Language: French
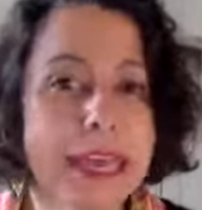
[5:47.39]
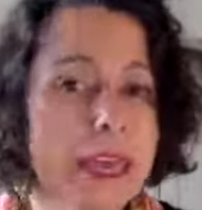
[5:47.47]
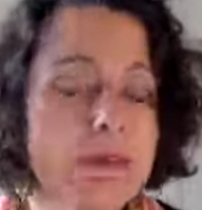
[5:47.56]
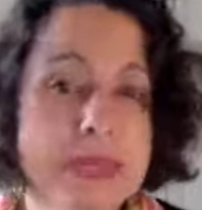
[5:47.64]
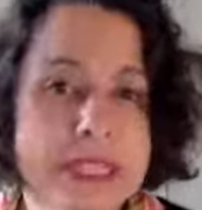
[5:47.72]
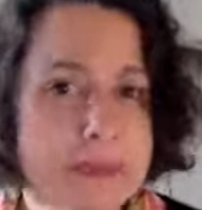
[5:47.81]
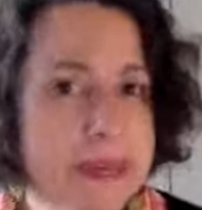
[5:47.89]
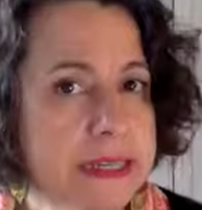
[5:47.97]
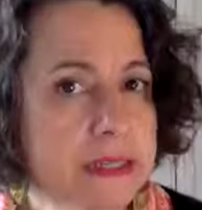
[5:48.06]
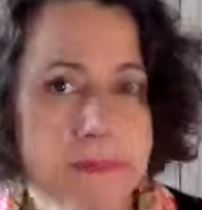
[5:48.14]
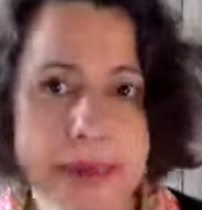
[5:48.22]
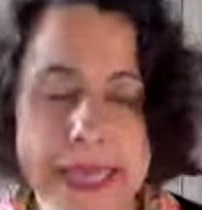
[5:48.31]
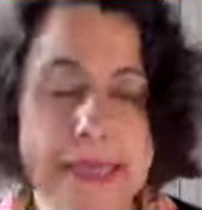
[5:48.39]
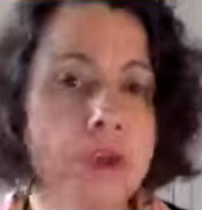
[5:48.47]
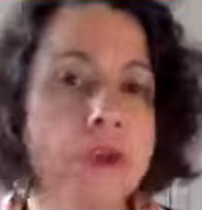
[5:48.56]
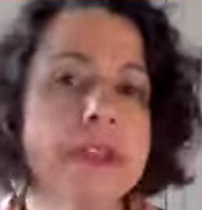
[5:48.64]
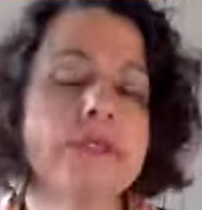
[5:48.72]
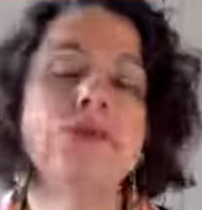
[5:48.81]
Et puis ces personnes prennent
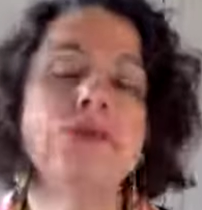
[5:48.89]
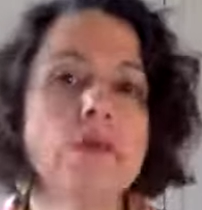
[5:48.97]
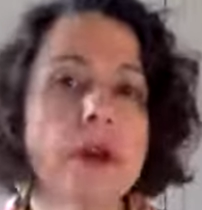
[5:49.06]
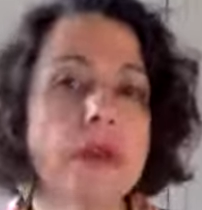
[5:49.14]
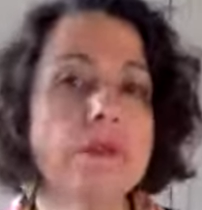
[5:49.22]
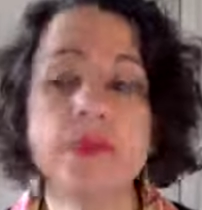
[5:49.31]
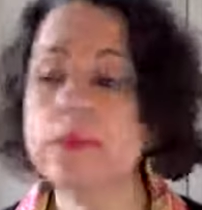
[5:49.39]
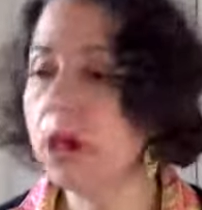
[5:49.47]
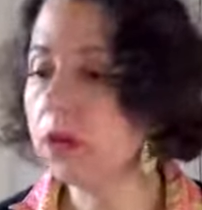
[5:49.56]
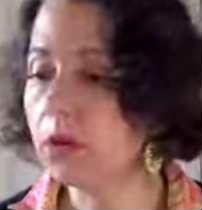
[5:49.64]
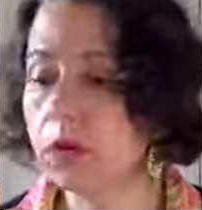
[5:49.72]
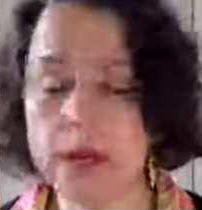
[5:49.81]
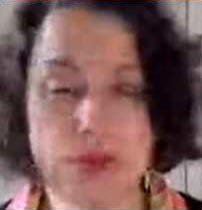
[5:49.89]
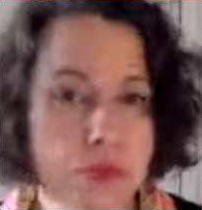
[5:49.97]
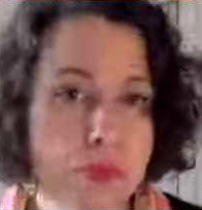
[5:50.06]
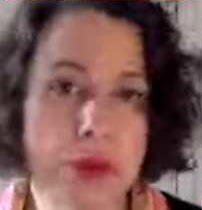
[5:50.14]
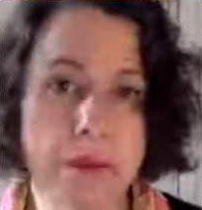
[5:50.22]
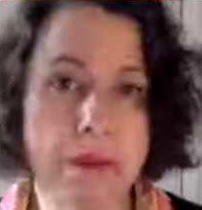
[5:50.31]
rendez-vous et puis bah non, elles se
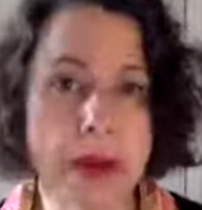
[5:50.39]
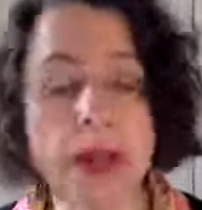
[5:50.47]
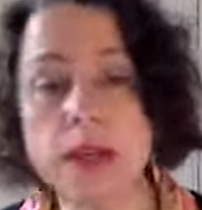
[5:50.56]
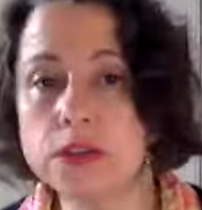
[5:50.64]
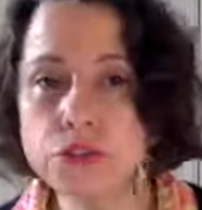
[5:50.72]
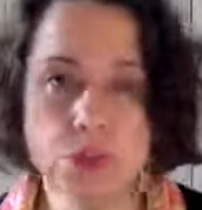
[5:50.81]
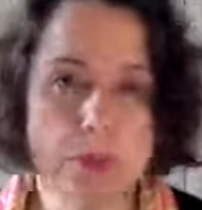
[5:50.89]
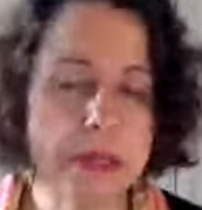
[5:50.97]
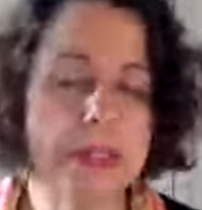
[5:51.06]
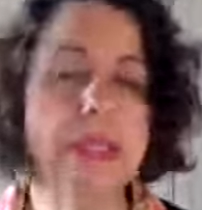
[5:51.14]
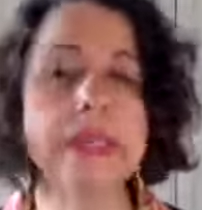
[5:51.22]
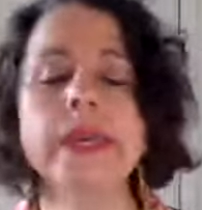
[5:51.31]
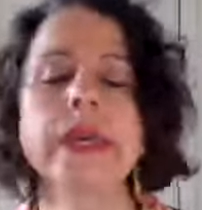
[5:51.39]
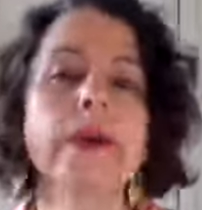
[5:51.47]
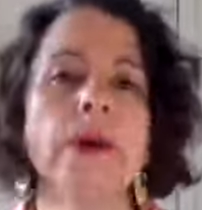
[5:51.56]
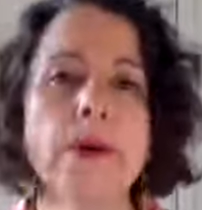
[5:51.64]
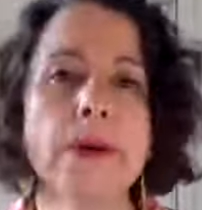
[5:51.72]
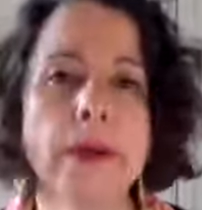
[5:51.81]
pointent pas, elles oublient,
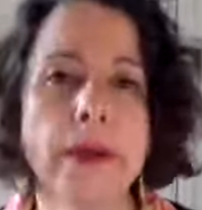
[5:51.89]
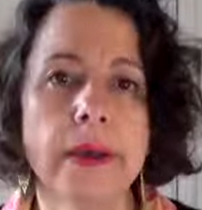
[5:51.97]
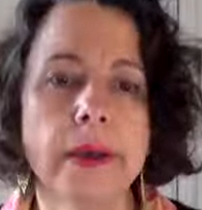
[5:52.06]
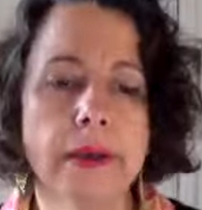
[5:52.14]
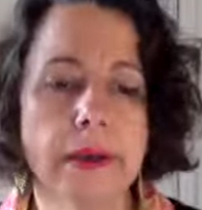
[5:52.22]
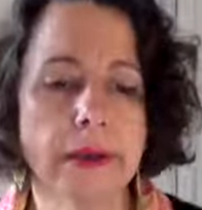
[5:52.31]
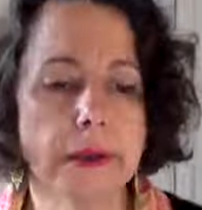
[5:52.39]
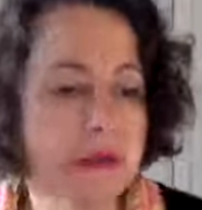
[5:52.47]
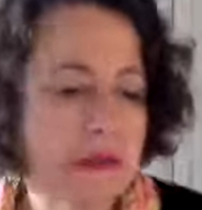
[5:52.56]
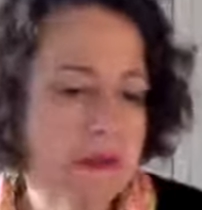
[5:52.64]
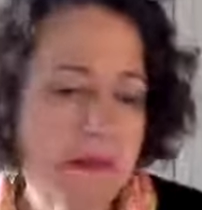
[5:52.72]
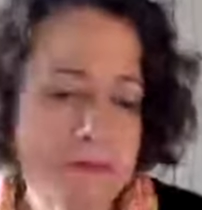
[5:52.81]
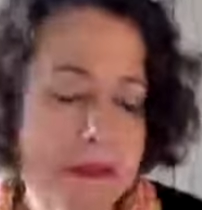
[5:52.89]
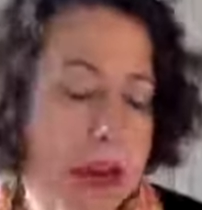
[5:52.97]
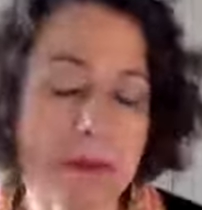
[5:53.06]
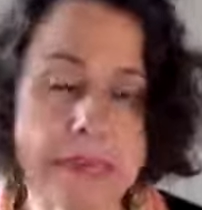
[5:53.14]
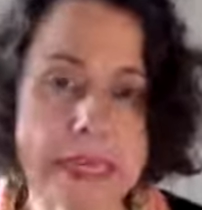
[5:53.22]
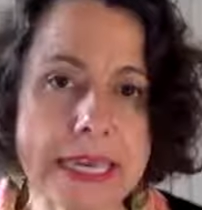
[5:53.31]
euh, euh,
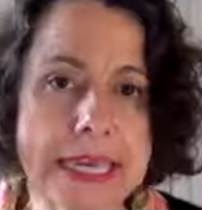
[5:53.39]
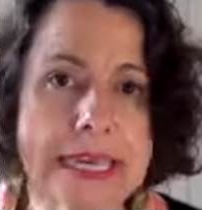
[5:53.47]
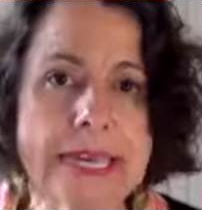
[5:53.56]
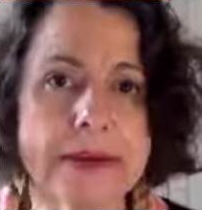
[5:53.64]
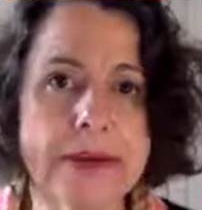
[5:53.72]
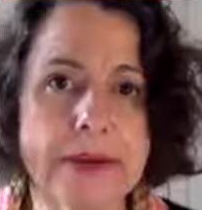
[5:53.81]
voilà. Et